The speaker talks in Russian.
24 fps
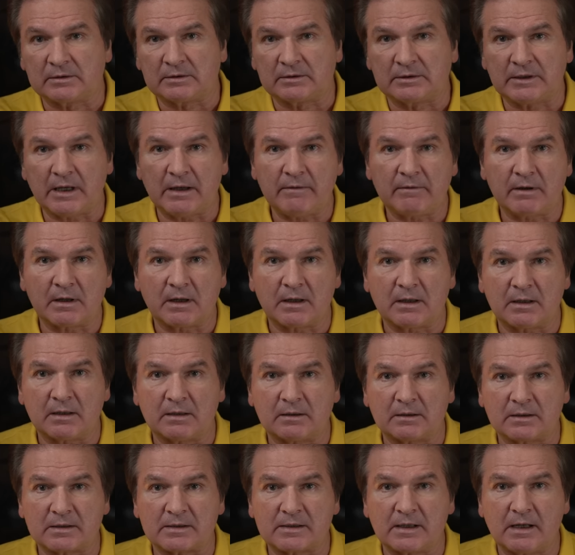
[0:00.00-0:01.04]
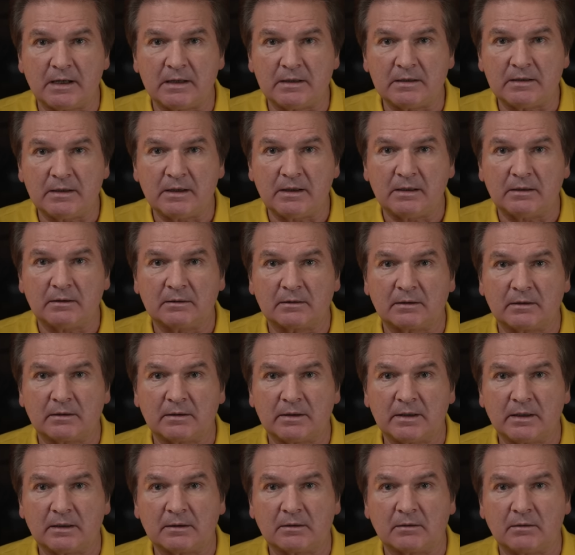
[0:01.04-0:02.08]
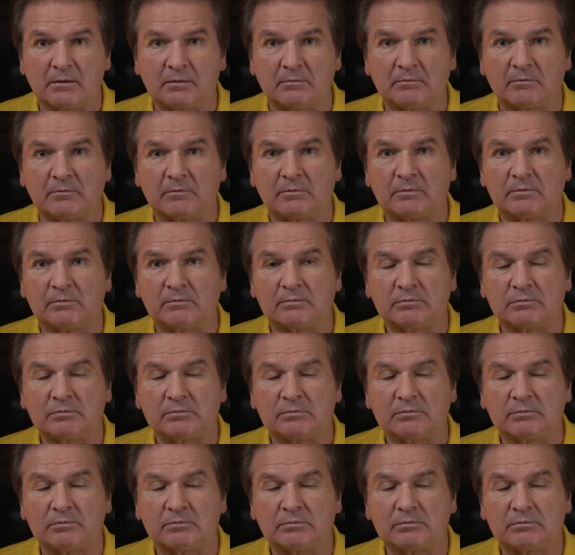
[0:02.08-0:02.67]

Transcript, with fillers: севера залетел, где-то он